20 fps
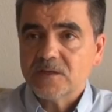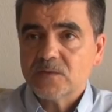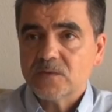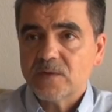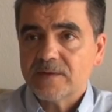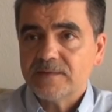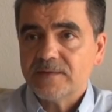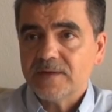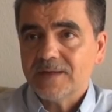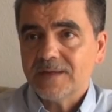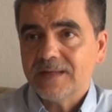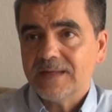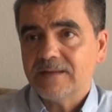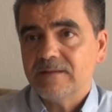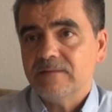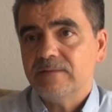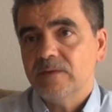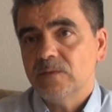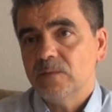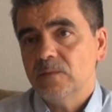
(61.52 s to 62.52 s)
eso hace que la
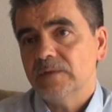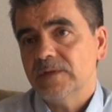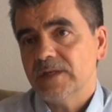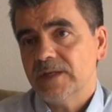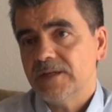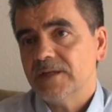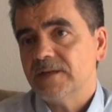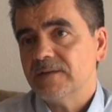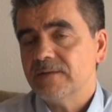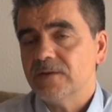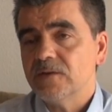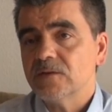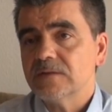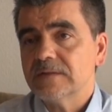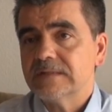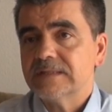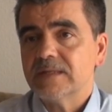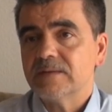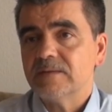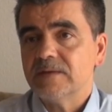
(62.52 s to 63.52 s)
dificultad de erección se
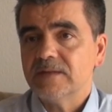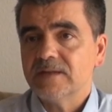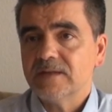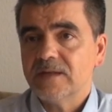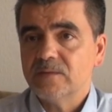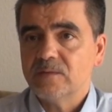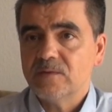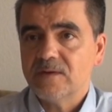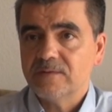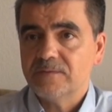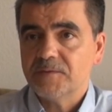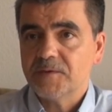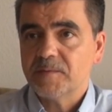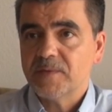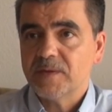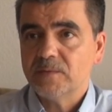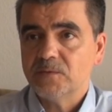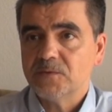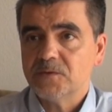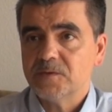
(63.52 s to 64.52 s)
establezca de una
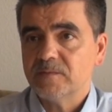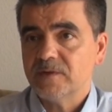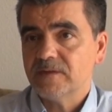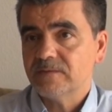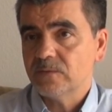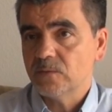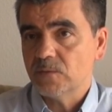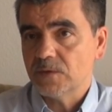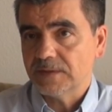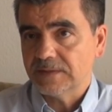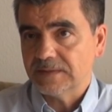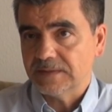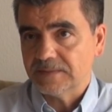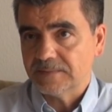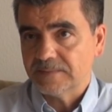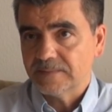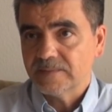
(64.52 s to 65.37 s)
forma mucho más fuerte.